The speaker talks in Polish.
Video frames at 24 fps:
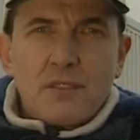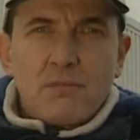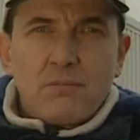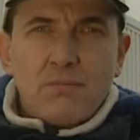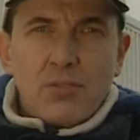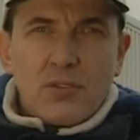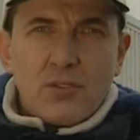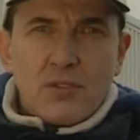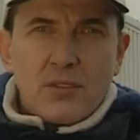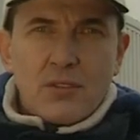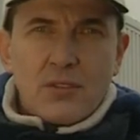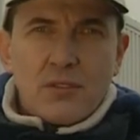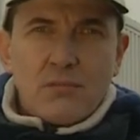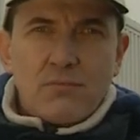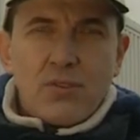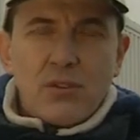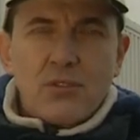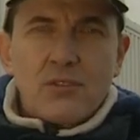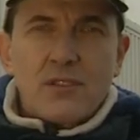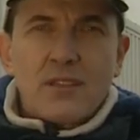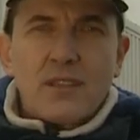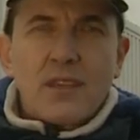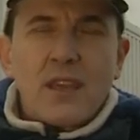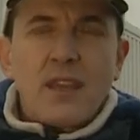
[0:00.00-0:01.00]
Poczty
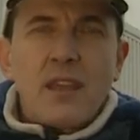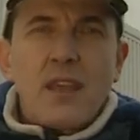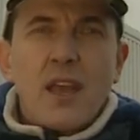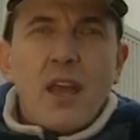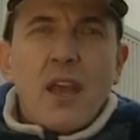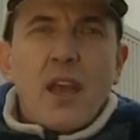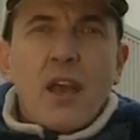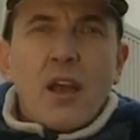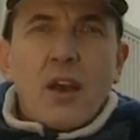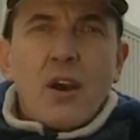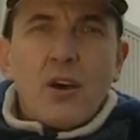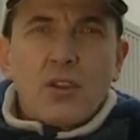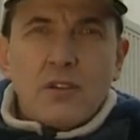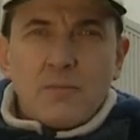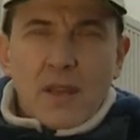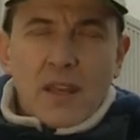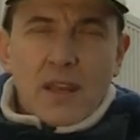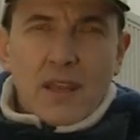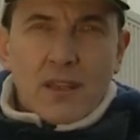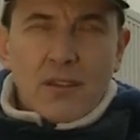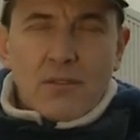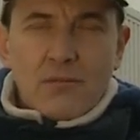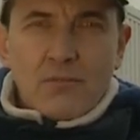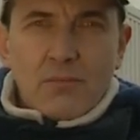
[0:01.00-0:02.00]
Polskiej,
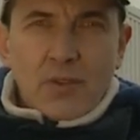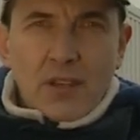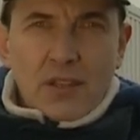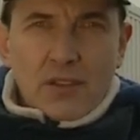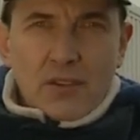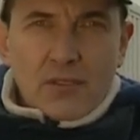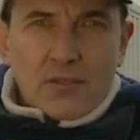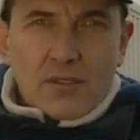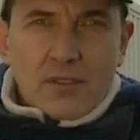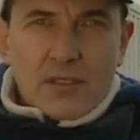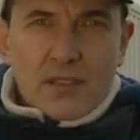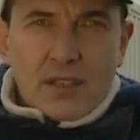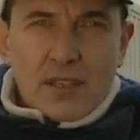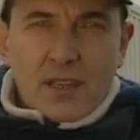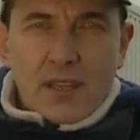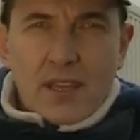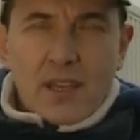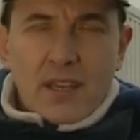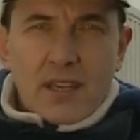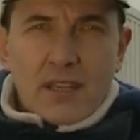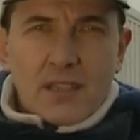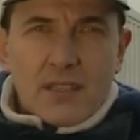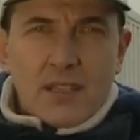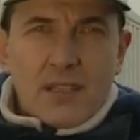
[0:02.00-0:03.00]
odbierają pieniądze
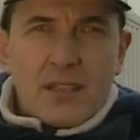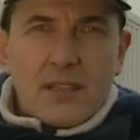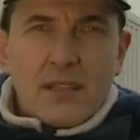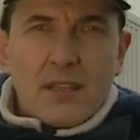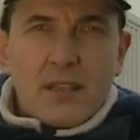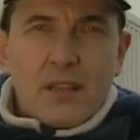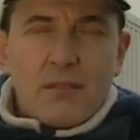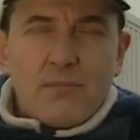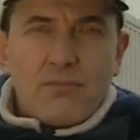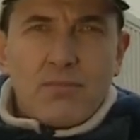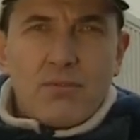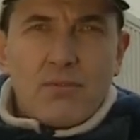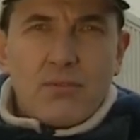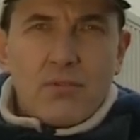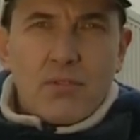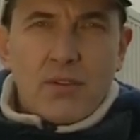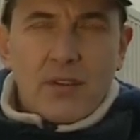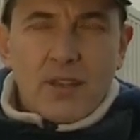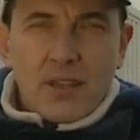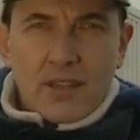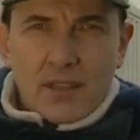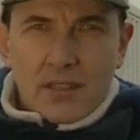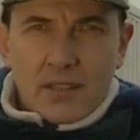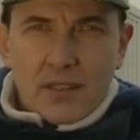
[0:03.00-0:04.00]
ze sklepu
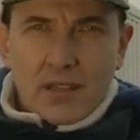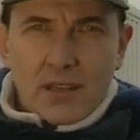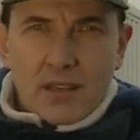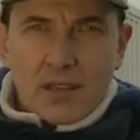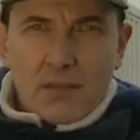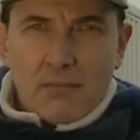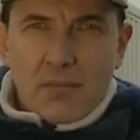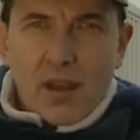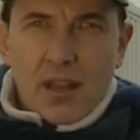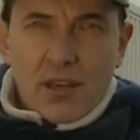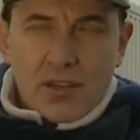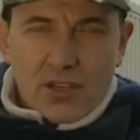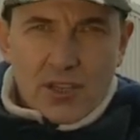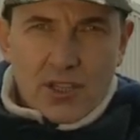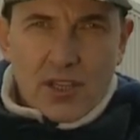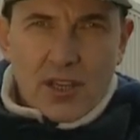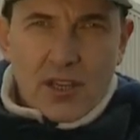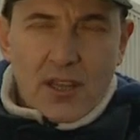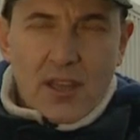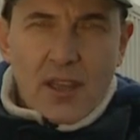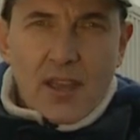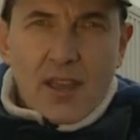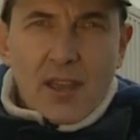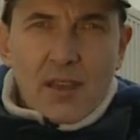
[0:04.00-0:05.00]
Intermarché,
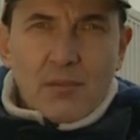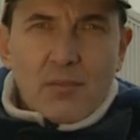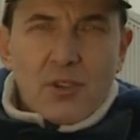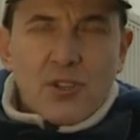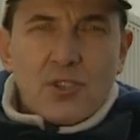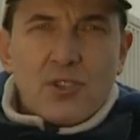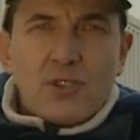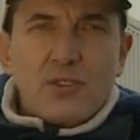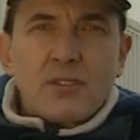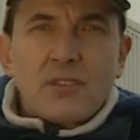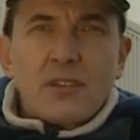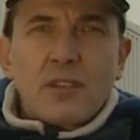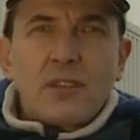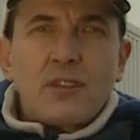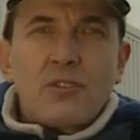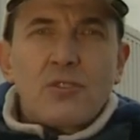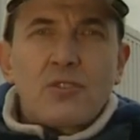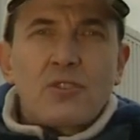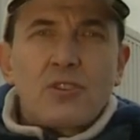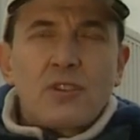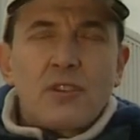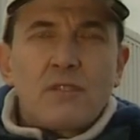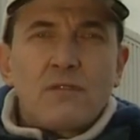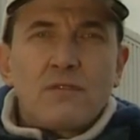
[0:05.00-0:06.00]
mieszczącego
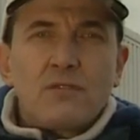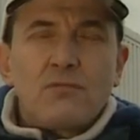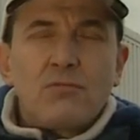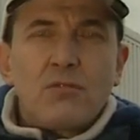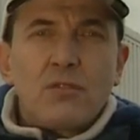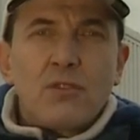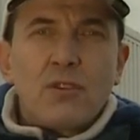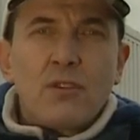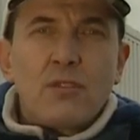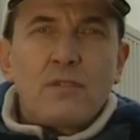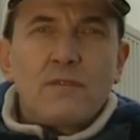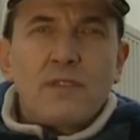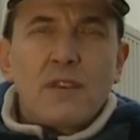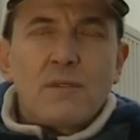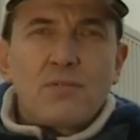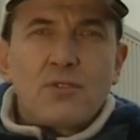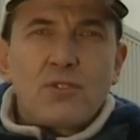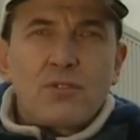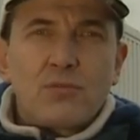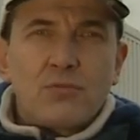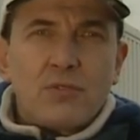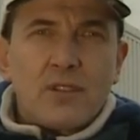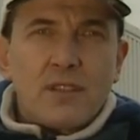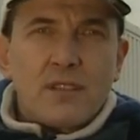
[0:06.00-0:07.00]
się w Głogowie
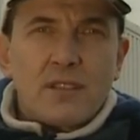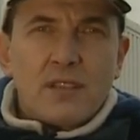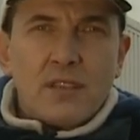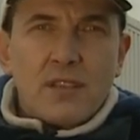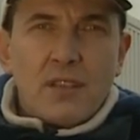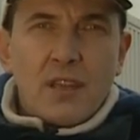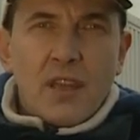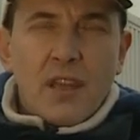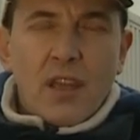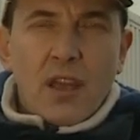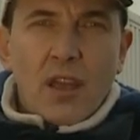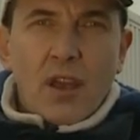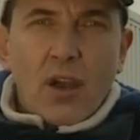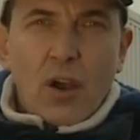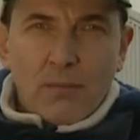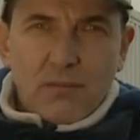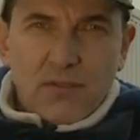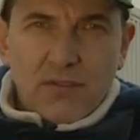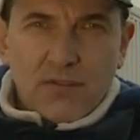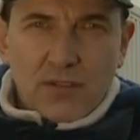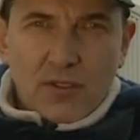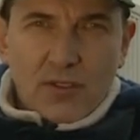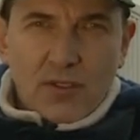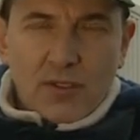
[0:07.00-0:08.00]
przy ulicy
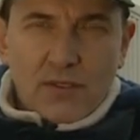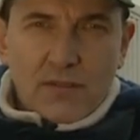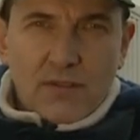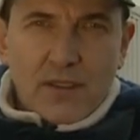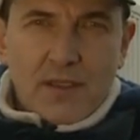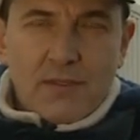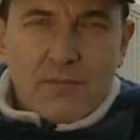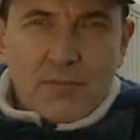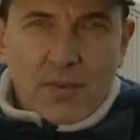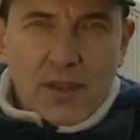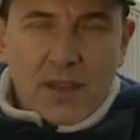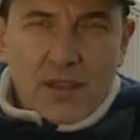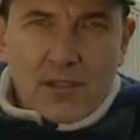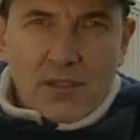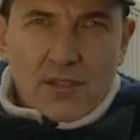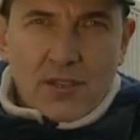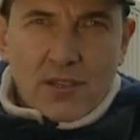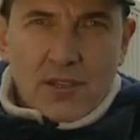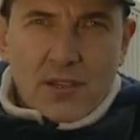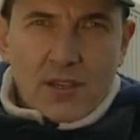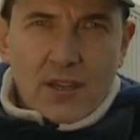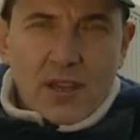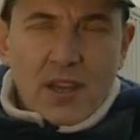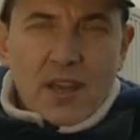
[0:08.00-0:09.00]
Obwodowej 5.